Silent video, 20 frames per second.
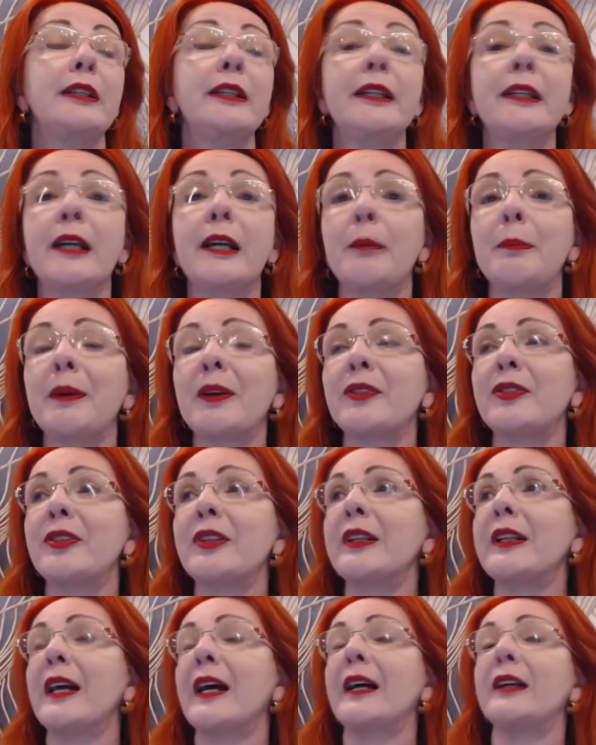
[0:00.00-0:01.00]

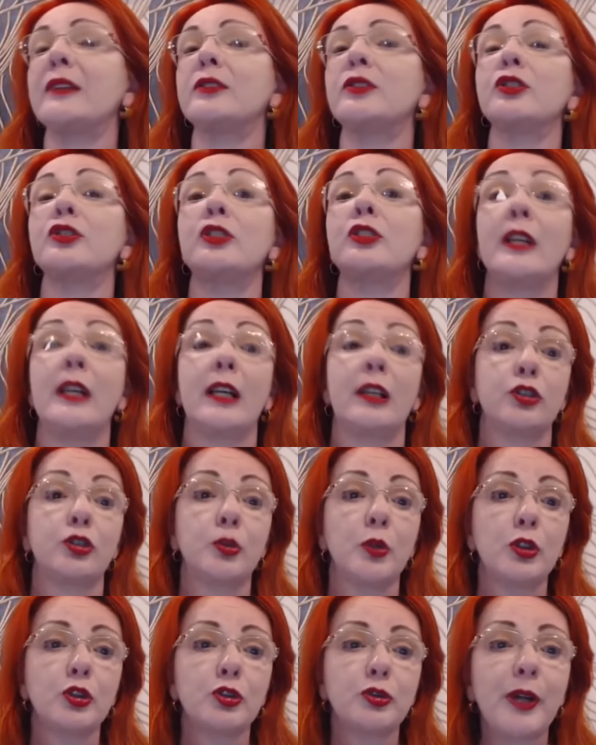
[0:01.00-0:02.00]
incapacidades, as
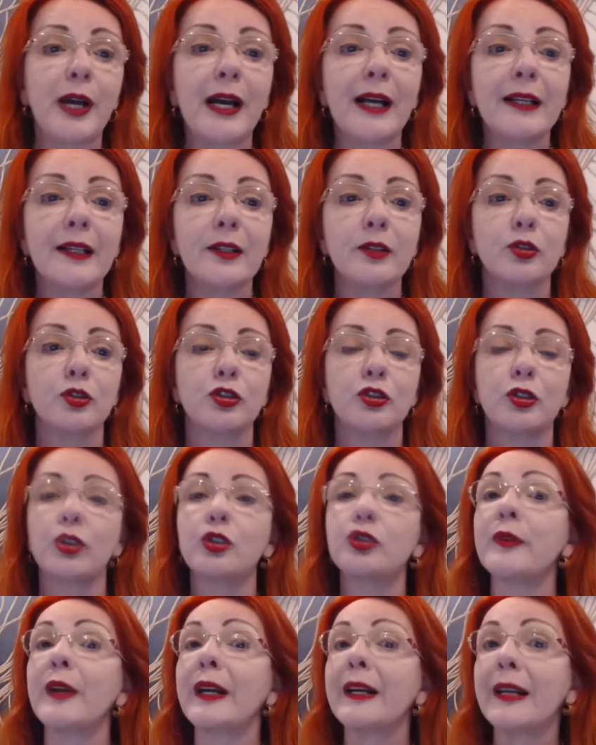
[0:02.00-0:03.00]
tuas falhas, os
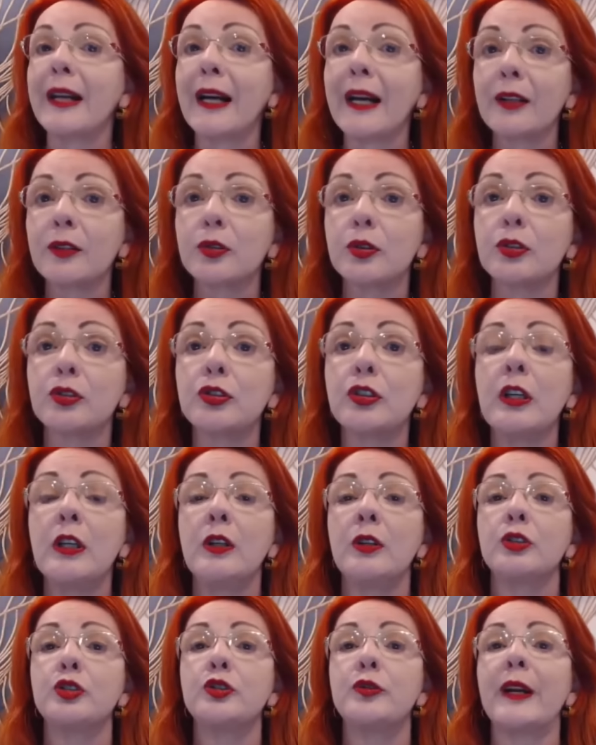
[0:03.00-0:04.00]
teus fracassos,
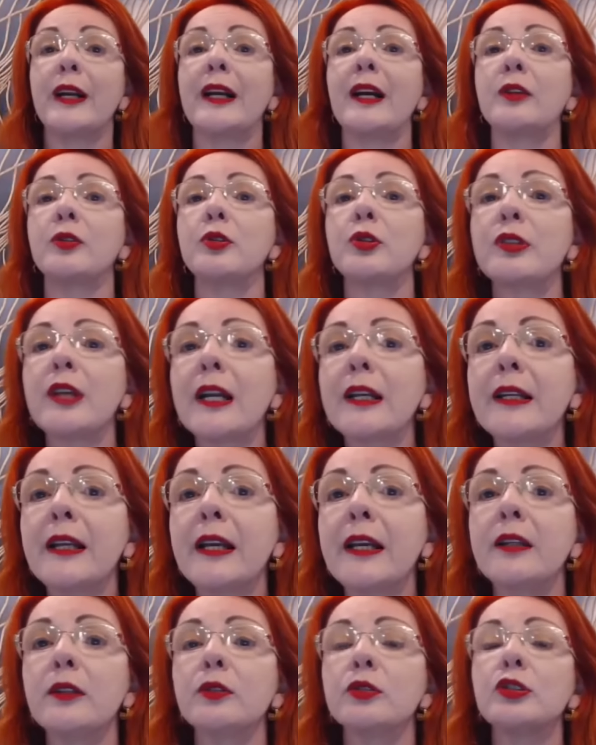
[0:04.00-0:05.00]
os fracassos
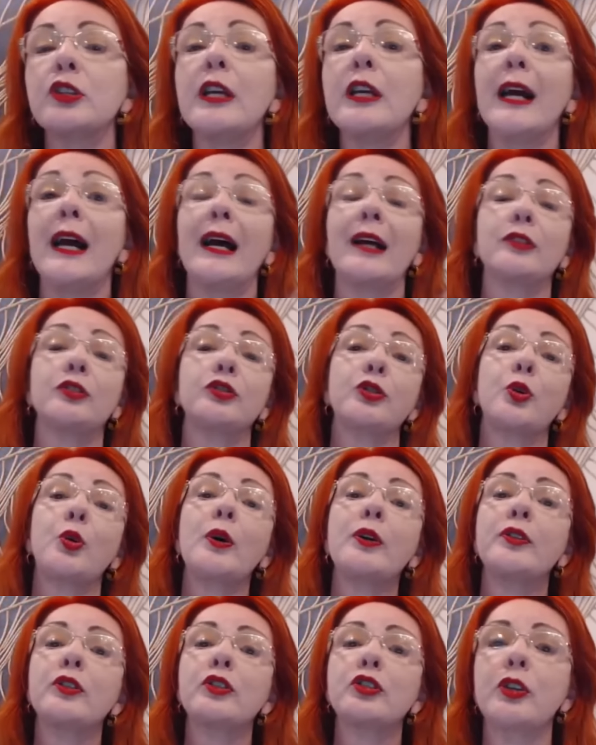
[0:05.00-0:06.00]
alheios, as
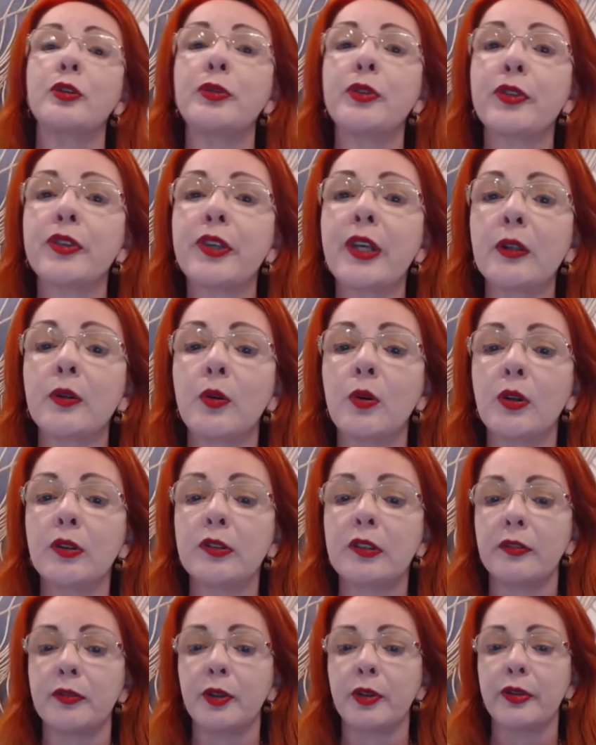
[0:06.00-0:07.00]
coisas que fizeram
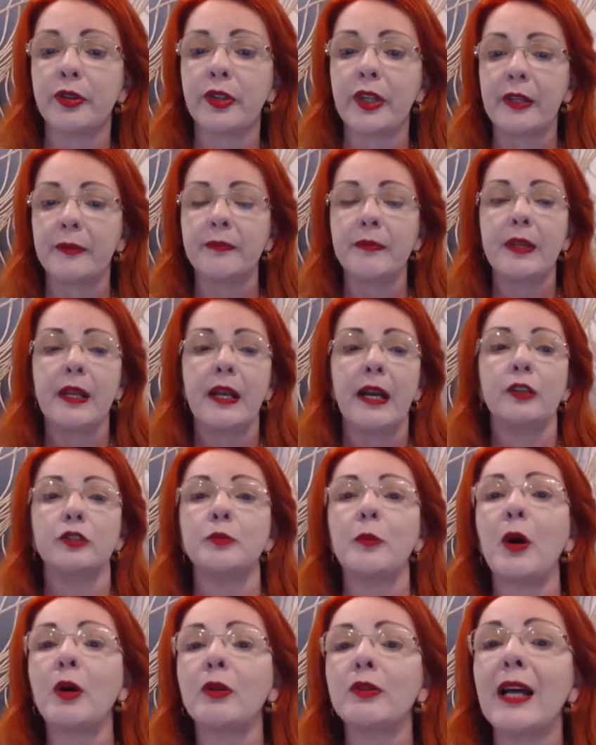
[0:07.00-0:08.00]
contra você, as
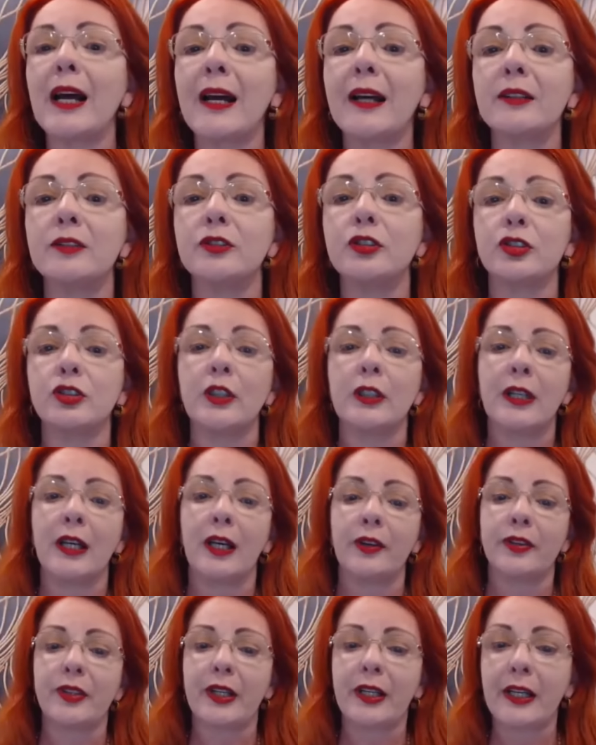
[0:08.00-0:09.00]
maldades,
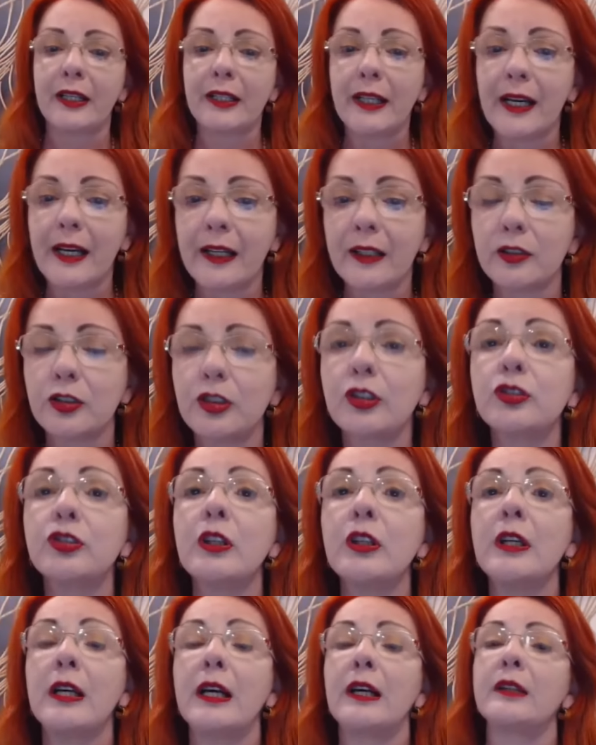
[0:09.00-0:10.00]
as sacanagens,
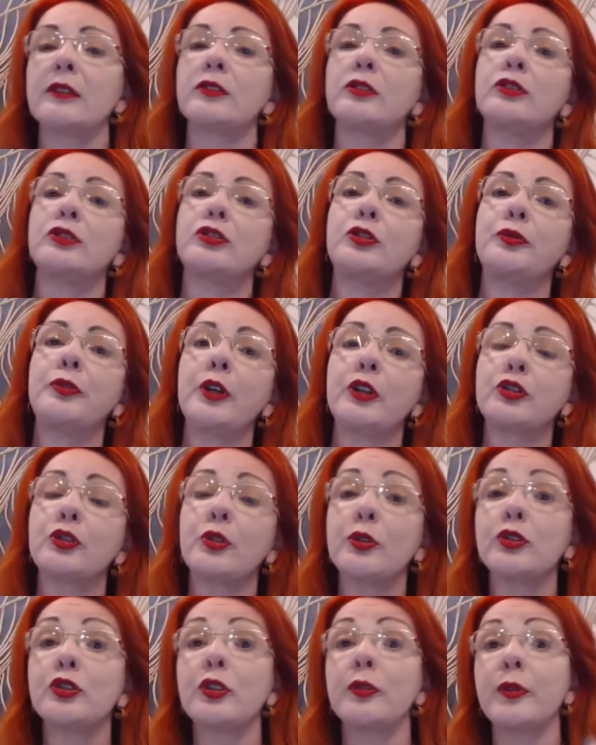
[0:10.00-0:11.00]
as, as
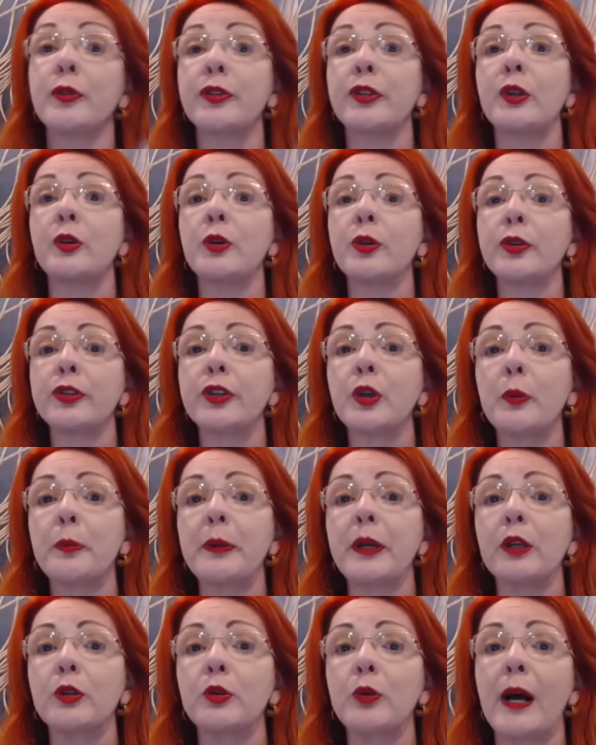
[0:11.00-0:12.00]
coisas que você não conseguiu
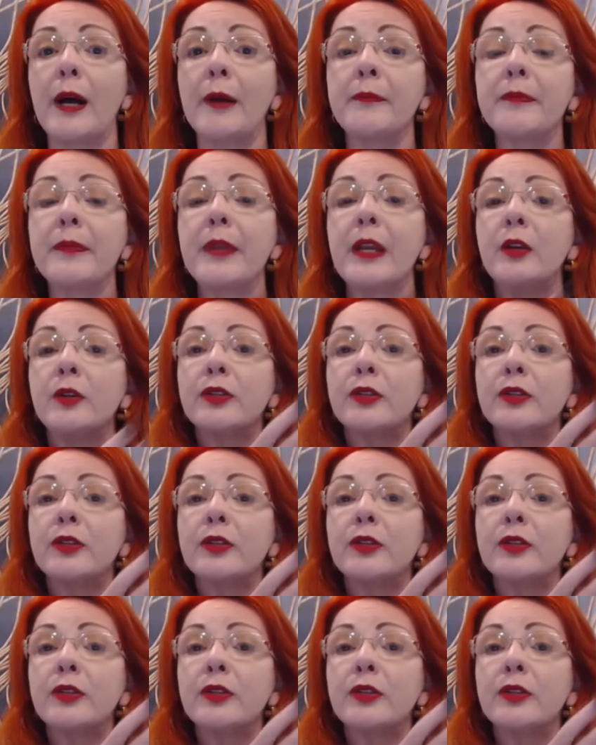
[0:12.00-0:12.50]
perdoar.